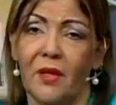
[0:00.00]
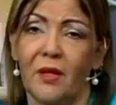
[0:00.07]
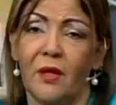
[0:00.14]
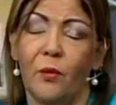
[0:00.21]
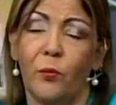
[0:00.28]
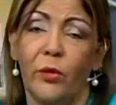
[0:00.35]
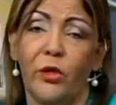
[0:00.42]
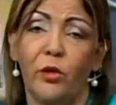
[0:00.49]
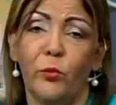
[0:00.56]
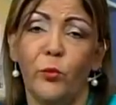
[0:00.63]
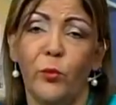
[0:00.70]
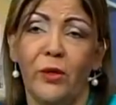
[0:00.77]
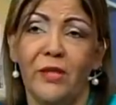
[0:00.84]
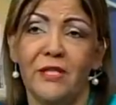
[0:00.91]
Bueno, muy
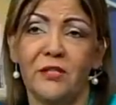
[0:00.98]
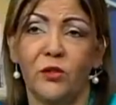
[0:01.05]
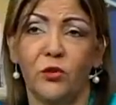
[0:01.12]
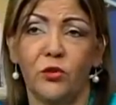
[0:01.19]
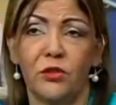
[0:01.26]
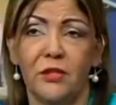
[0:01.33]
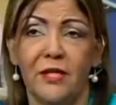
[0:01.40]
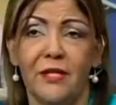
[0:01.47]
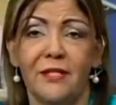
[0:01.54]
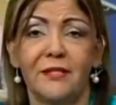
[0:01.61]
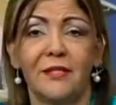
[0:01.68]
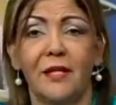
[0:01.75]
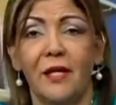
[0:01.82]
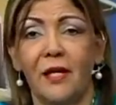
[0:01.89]
buenas noches
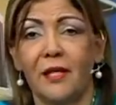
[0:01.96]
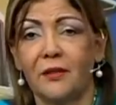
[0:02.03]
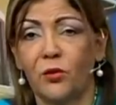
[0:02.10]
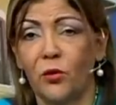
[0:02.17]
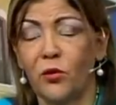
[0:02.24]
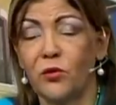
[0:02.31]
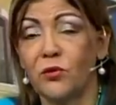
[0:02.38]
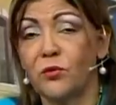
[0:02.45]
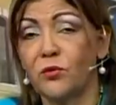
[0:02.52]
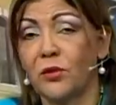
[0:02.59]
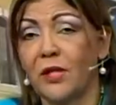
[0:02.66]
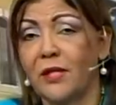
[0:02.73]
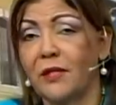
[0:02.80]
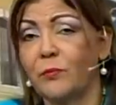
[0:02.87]
a todos
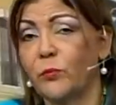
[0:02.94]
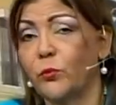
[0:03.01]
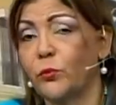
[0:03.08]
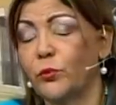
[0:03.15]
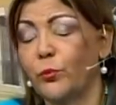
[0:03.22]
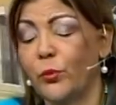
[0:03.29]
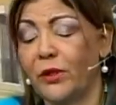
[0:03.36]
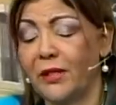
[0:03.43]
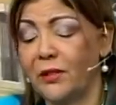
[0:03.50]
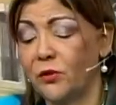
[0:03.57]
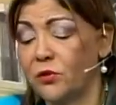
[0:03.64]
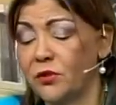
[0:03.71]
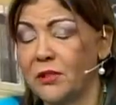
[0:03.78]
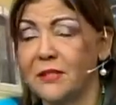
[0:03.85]
ustedes, muy buenas
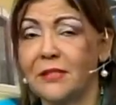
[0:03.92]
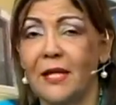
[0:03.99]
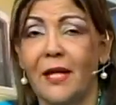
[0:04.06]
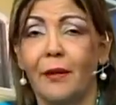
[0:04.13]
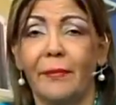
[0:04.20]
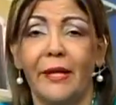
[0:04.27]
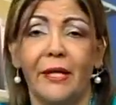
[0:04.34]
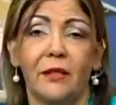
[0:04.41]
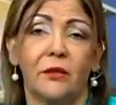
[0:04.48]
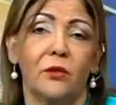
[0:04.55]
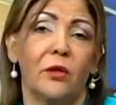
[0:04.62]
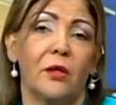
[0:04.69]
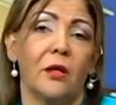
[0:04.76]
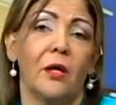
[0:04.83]
noches a
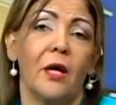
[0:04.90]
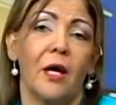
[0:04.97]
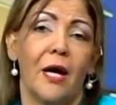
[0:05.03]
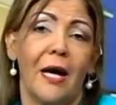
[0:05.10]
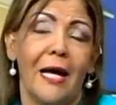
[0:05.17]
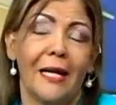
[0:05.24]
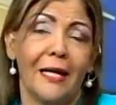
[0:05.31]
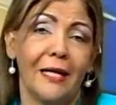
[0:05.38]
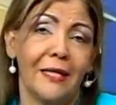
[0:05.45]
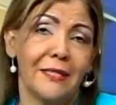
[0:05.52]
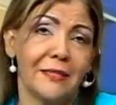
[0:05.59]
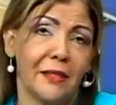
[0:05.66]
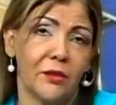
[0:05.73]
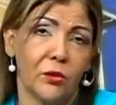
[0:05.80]
Alberto, a
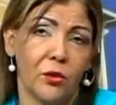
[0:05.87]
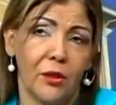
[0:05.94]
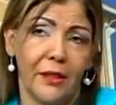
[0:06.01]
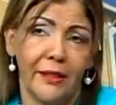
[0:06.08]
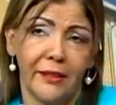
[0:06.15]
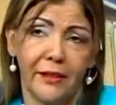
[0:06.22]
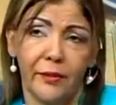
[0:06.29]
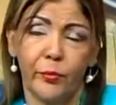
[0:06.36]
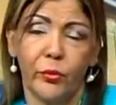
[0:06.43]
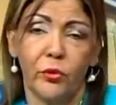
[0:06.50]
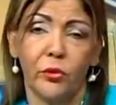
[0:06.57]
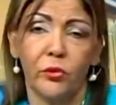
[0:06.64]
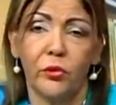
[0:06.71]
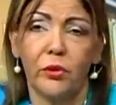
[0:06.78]
Arles, a todo el
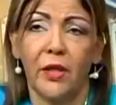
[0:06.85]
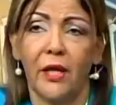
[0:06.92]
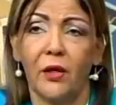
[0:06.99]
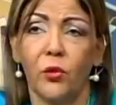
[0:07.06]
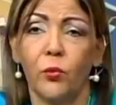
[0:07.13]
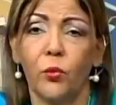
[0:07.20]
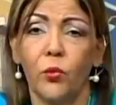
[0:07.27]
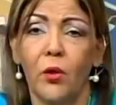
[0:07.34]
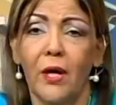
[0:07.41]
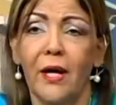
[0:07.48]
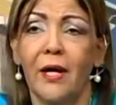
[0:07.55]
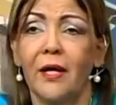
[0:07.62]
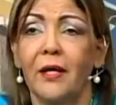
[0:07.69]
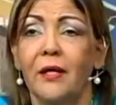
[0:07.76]
equipo de
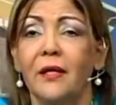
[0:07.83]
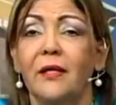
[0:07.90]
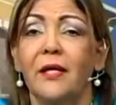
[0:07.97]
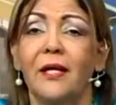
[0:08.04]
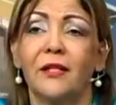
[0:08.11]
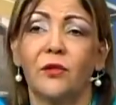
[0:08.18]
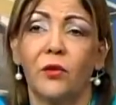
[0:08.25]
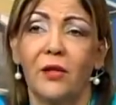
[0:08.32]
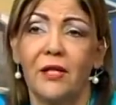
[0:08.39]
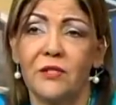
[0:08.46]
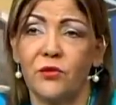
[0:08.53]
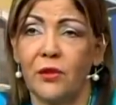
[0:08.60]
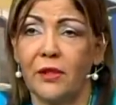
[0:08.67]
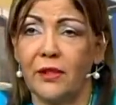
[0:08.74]
Alobuga y a toda la
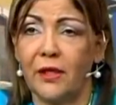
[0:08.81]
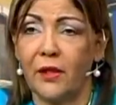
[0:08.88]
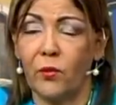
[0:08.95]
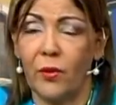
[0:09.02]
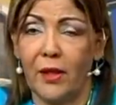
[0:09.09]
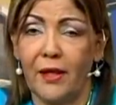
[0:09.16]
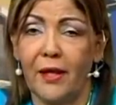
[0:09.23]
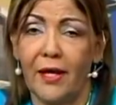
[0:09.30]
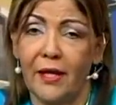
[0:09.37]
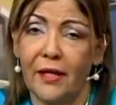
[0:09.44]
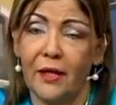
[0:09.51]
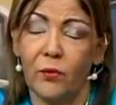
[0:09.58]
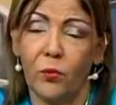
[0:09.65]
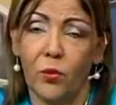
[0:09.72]
ciudadanía de Guadalajara
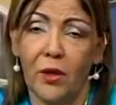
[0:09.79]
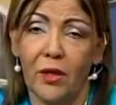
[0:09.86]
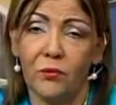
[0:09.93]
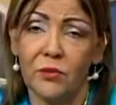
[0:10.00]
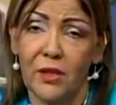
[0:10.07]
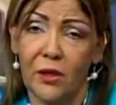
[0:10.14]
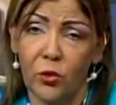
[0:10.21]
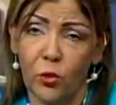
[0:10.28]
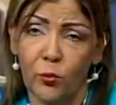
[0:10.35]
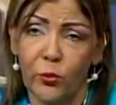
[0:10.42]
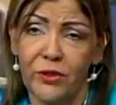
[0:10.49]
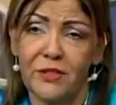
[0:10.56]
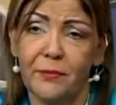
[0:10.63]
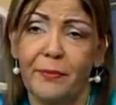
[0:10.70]
de Buga. Un saludo
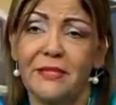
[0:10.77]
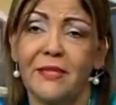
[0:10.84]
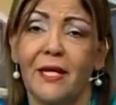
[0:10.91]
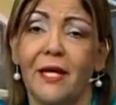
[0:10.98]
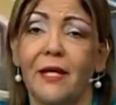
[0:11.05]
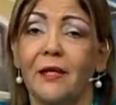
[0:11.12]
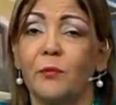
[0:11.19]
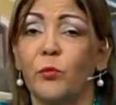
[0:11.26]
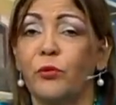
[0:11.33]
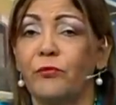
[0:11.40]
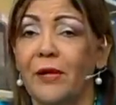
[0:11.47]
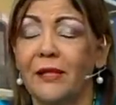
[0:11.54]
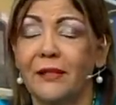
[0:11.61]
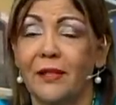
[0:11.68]
muy especial y muy
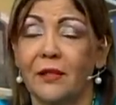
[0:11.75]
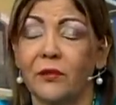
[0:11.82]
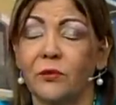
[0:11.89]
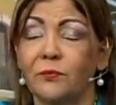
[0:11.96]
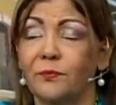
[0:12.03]
fraterno.